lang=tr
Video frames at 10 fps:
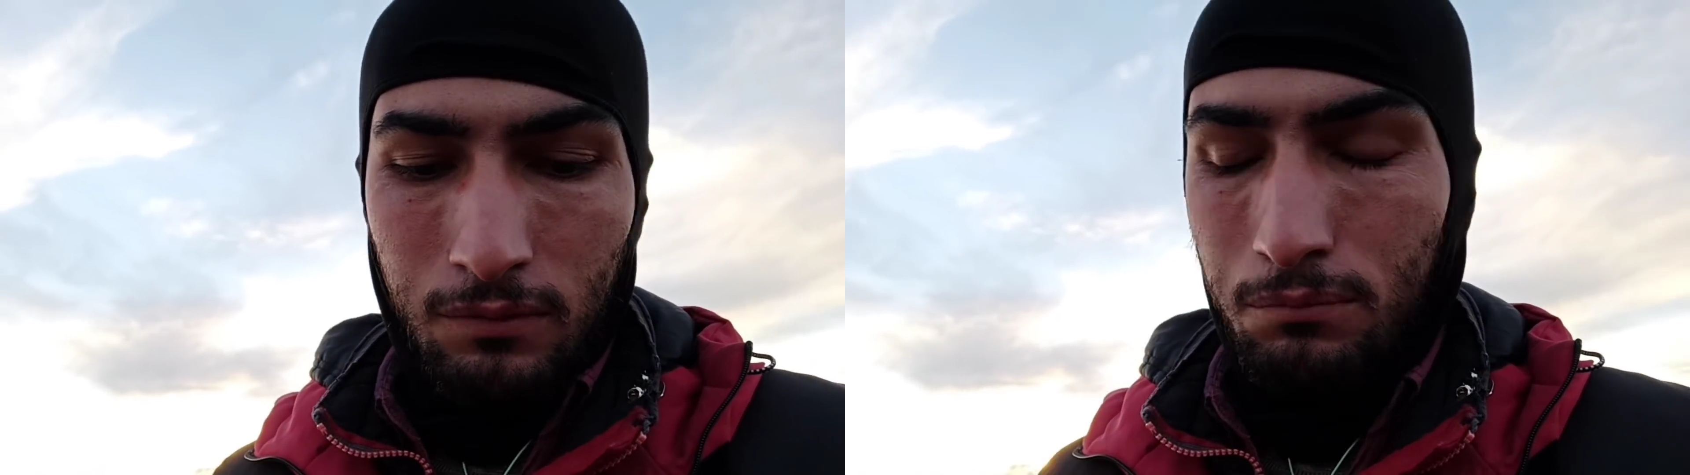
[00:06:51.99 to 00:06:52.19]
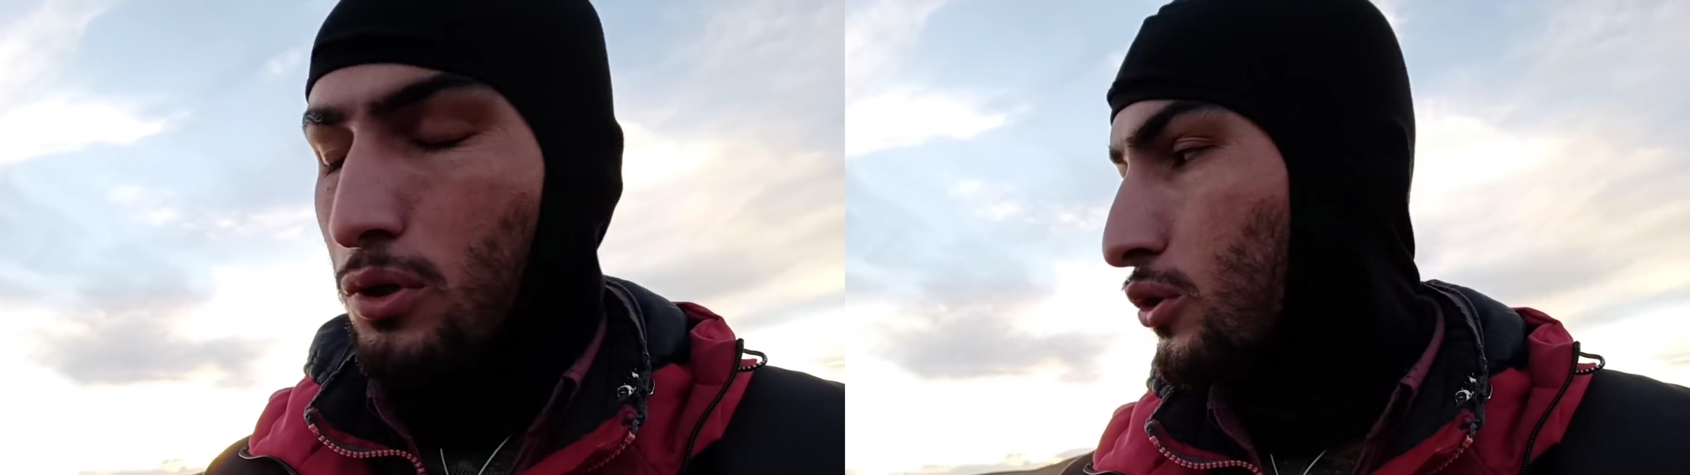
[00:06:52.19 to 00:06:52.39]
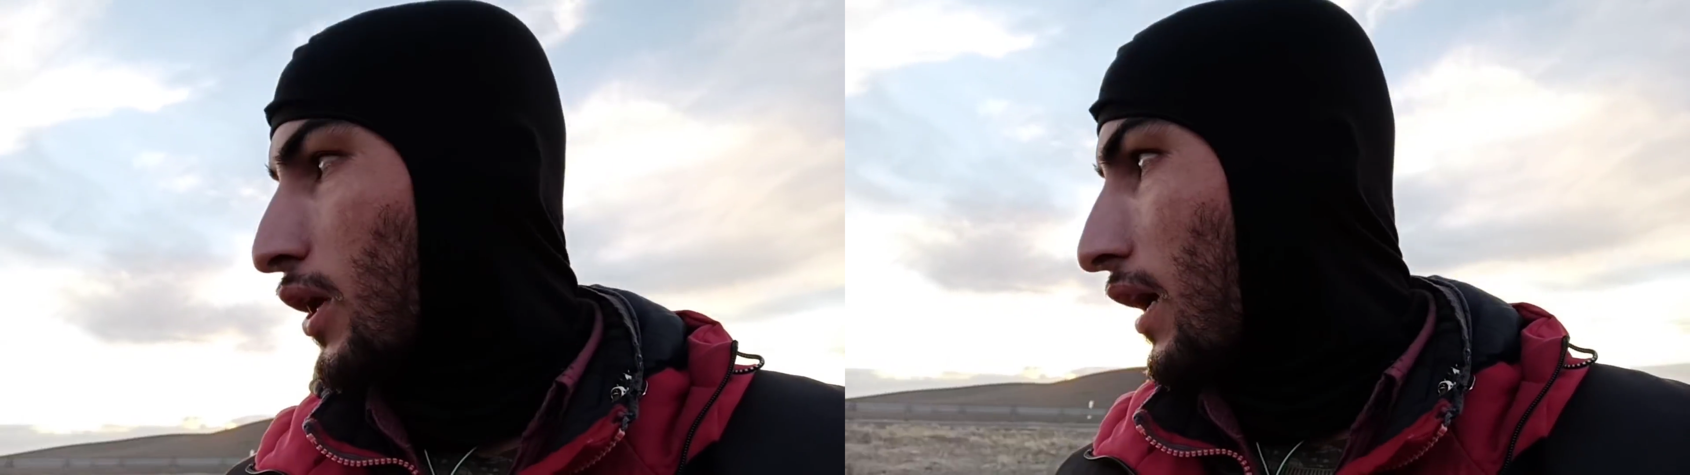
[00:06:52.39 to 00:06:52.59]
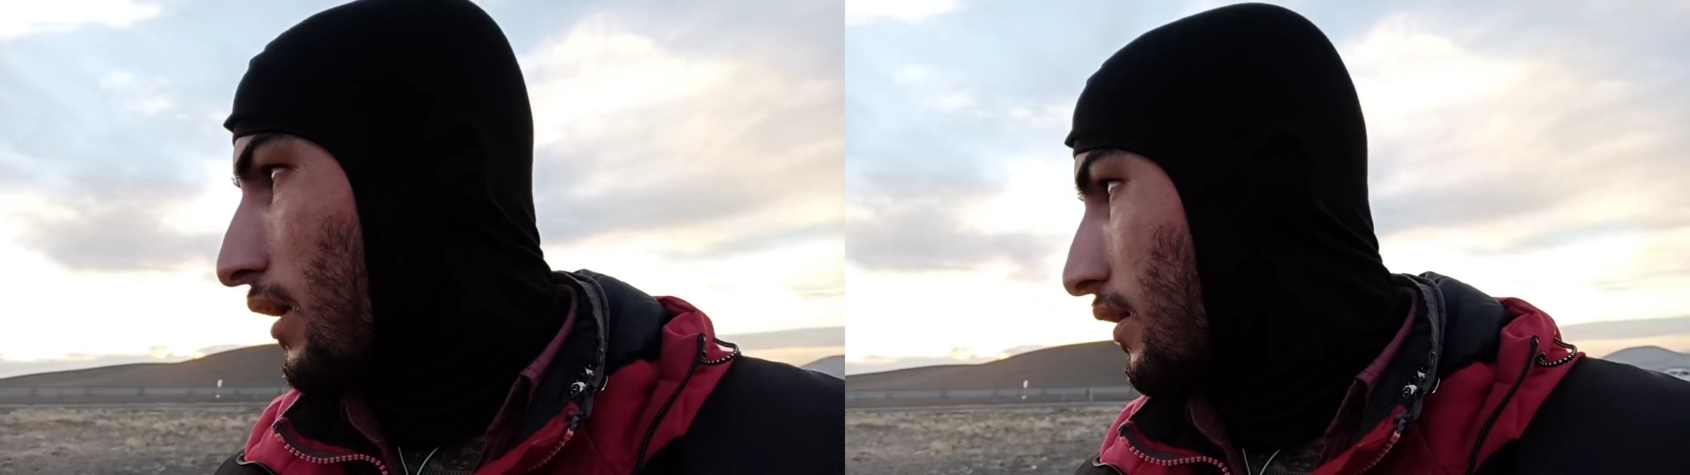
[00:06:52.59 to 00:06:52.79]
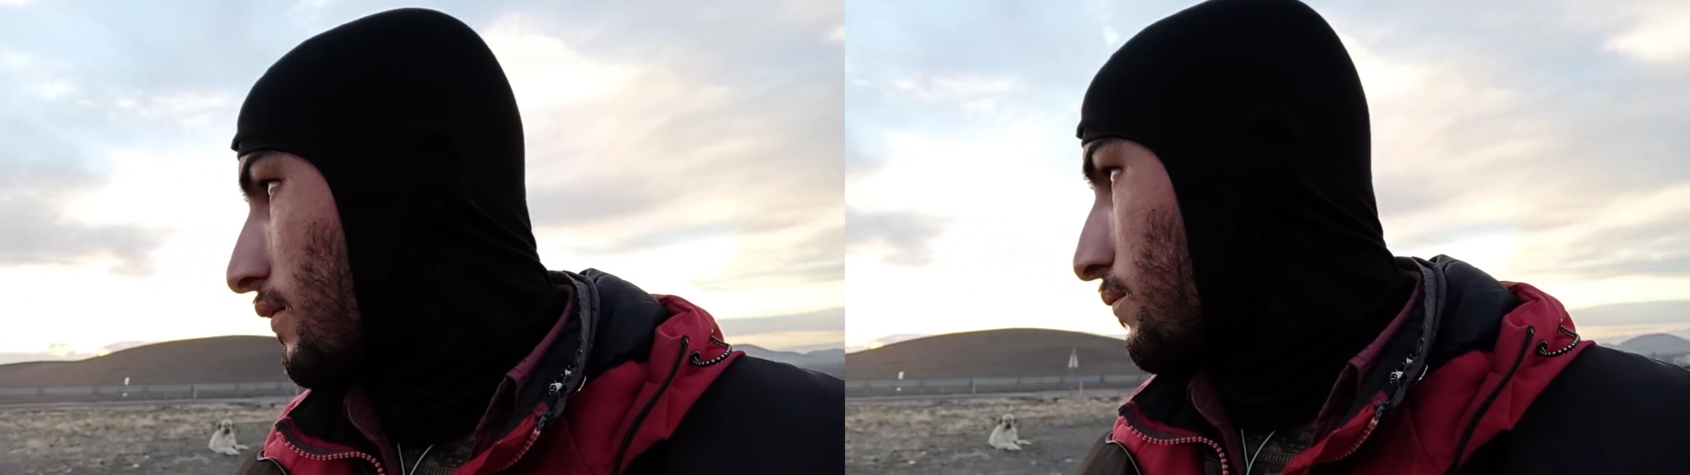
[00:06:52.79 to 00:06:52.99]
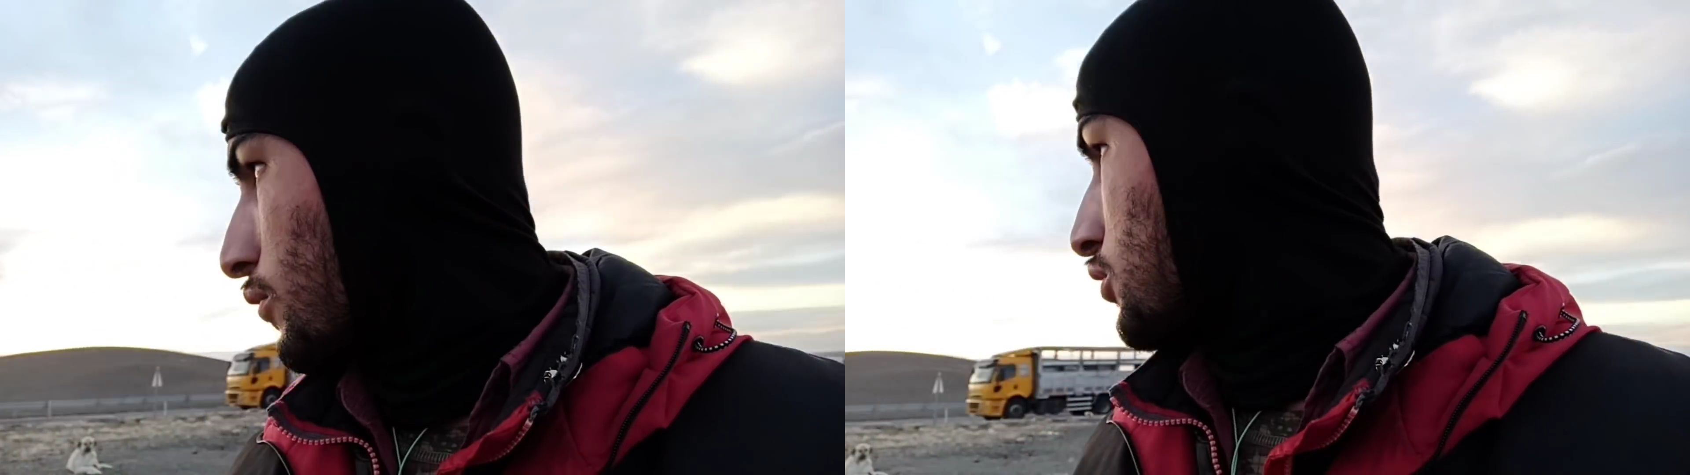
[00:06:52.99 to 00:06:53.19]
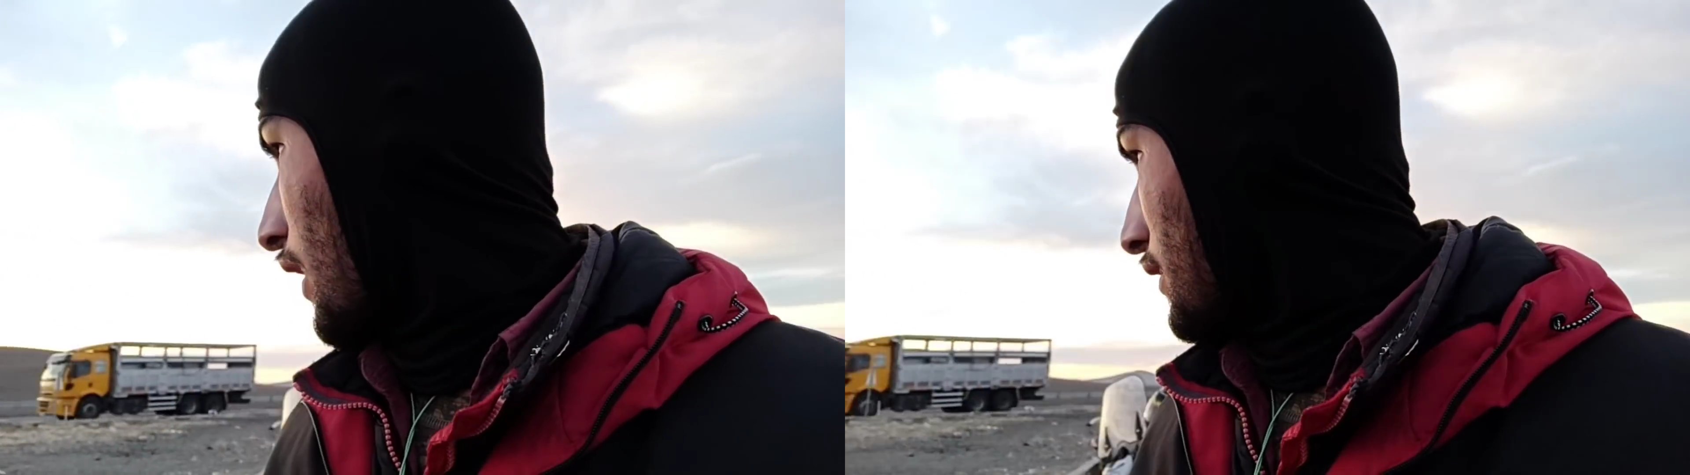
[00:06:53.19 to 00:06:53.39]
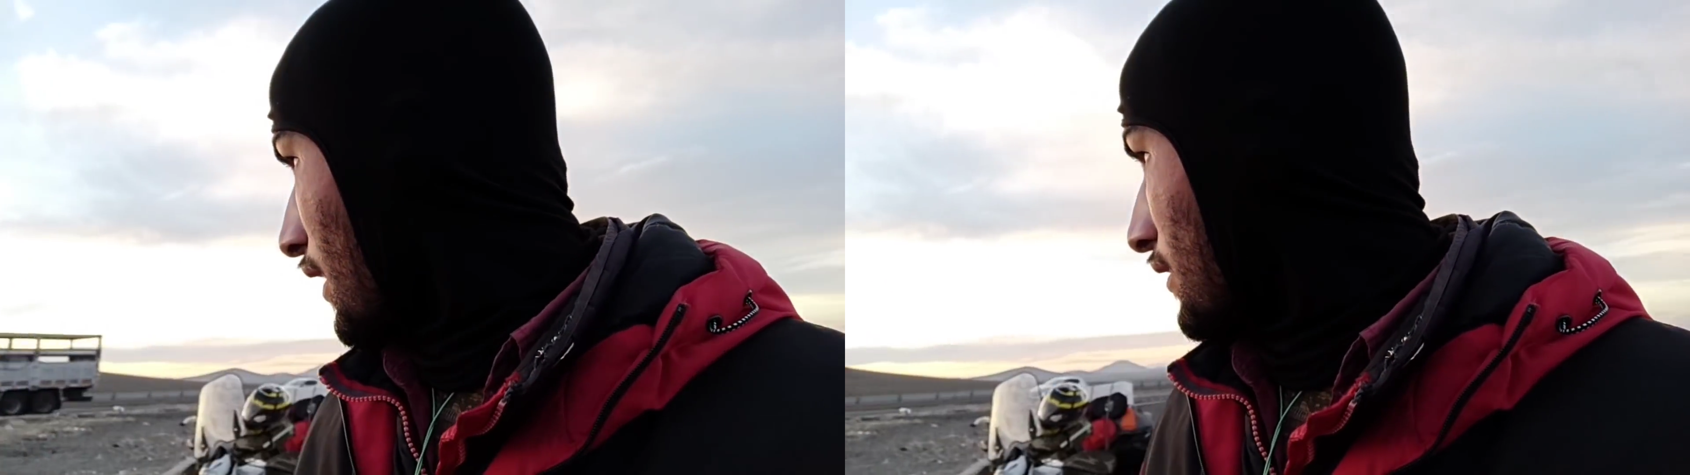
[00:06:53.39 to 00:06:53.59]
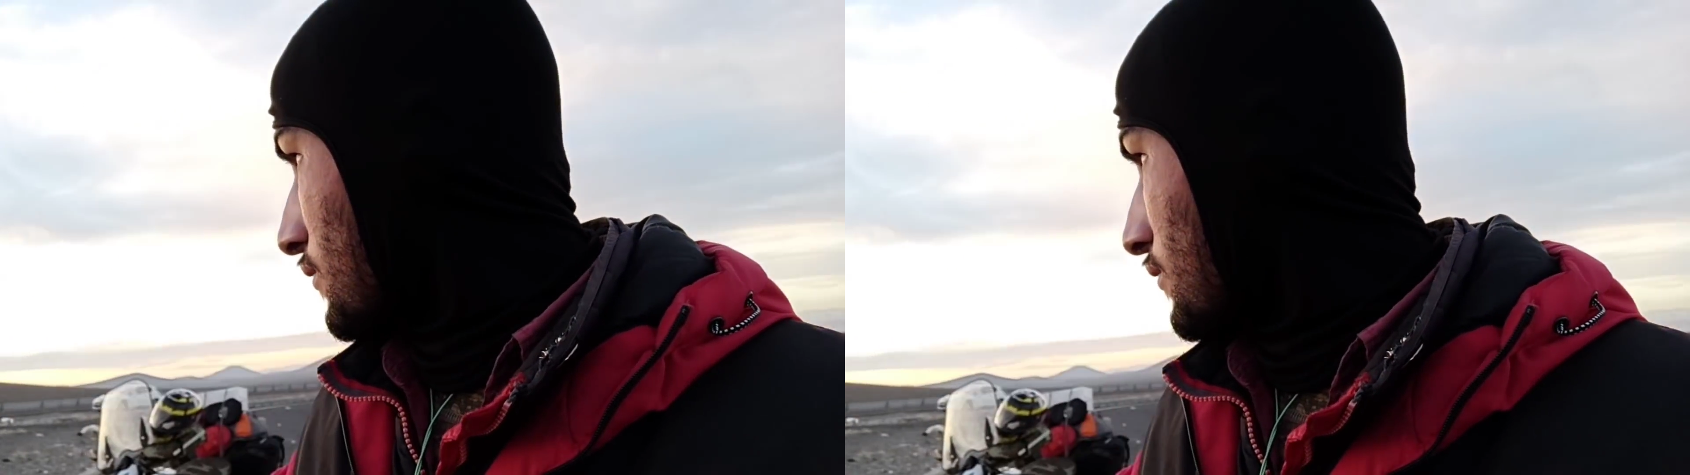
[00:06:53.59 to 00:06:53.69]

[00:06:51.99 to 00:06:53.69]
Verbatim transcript: Burada bu canlar